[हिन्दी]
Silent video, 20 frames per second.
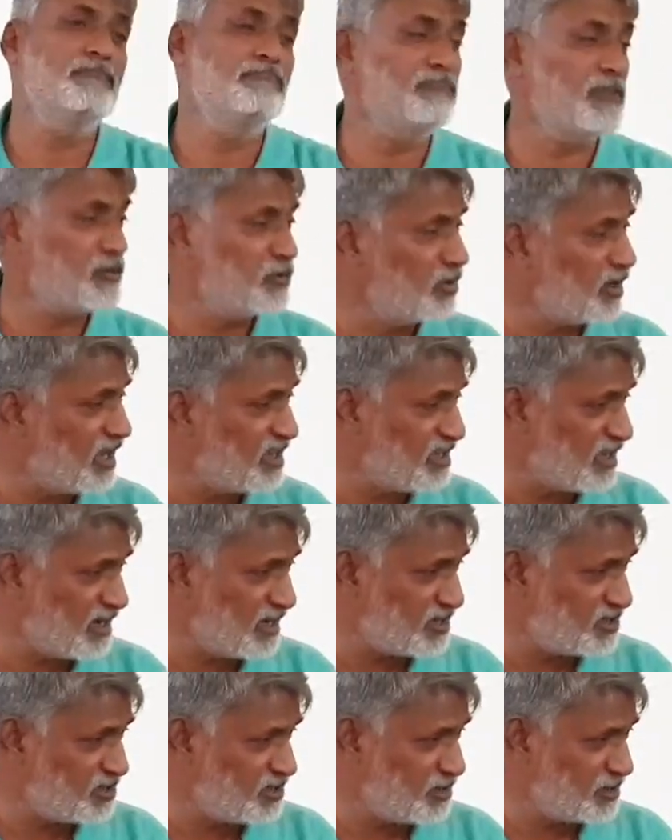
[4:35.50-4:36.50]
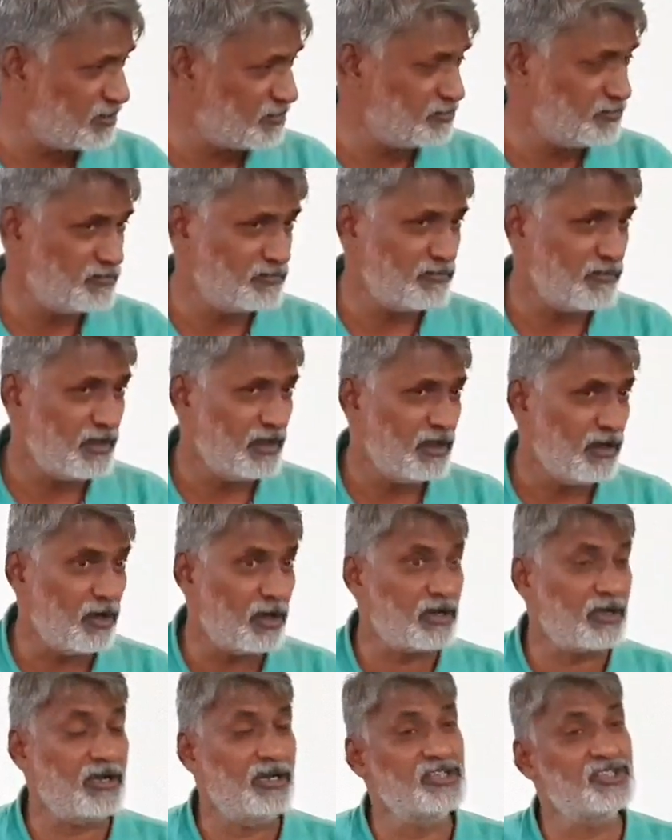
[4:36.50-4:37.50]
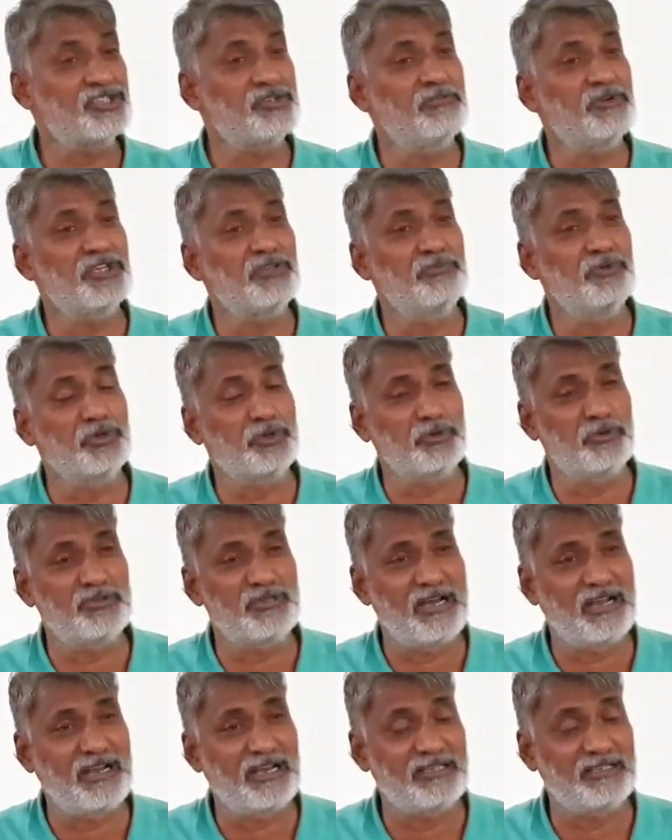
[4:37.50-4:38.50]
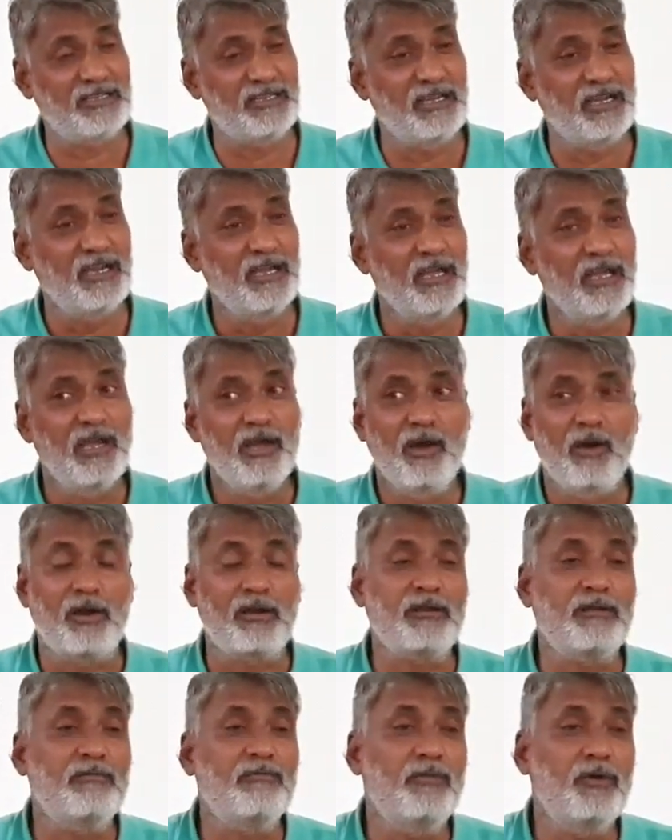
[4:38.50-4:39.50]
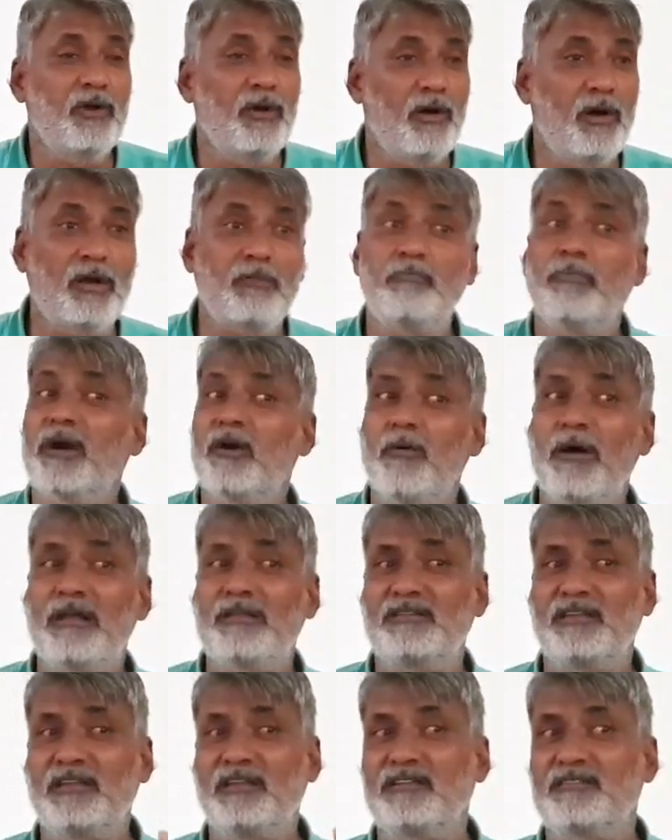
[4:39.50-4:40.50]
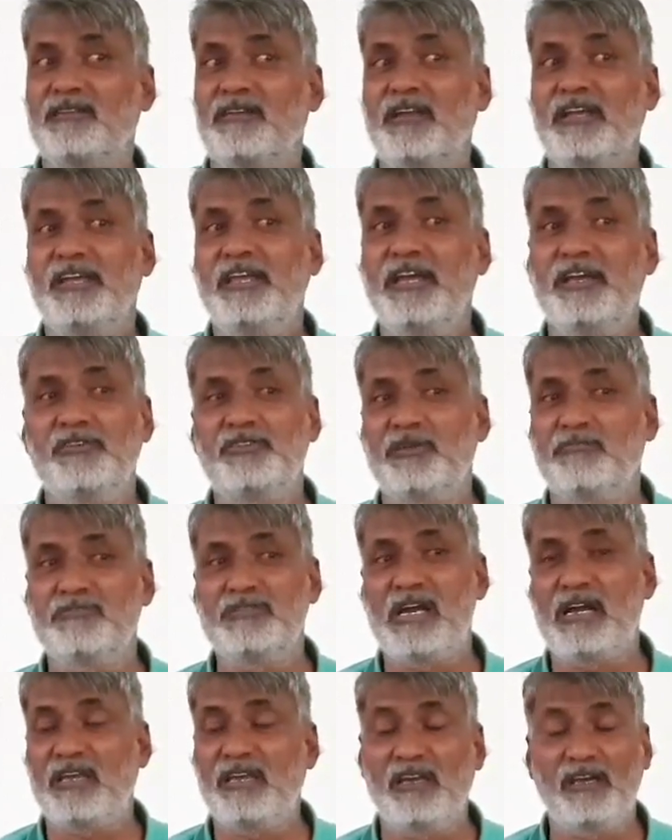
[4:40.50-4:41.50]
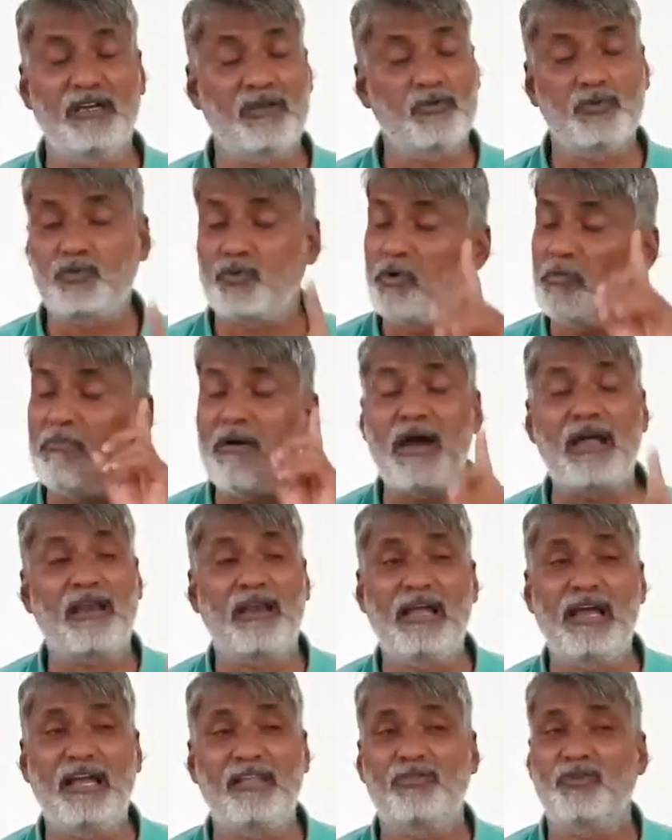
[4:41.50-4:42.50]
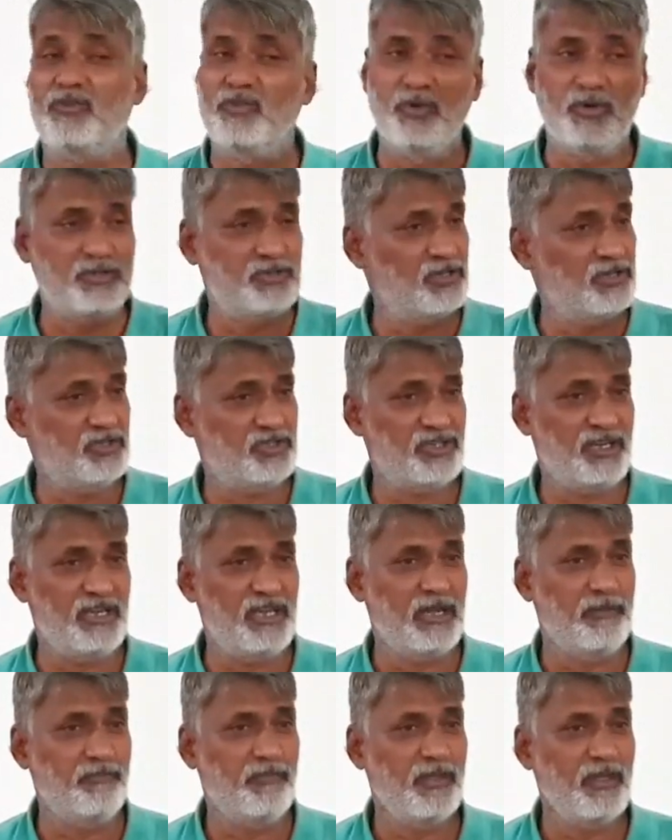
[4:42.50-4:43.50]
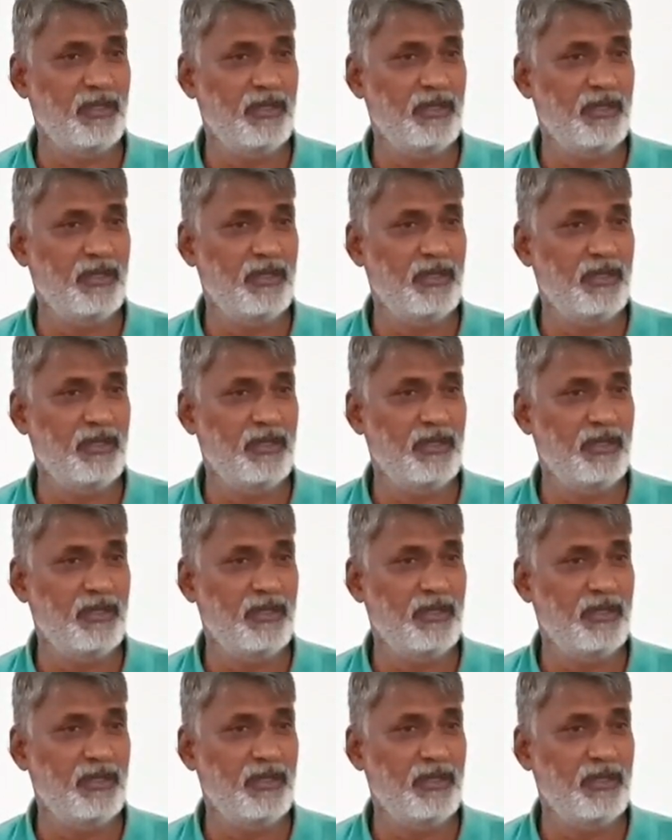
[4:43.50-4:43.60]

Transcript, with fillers: मथुरा जाना चाहिए और कंस मजबूत हो जाना चाहिए और और भगवान श्री कृष्ण ने यही समझा कि अगर उसको मारना है तो दो चीज़ चाहिए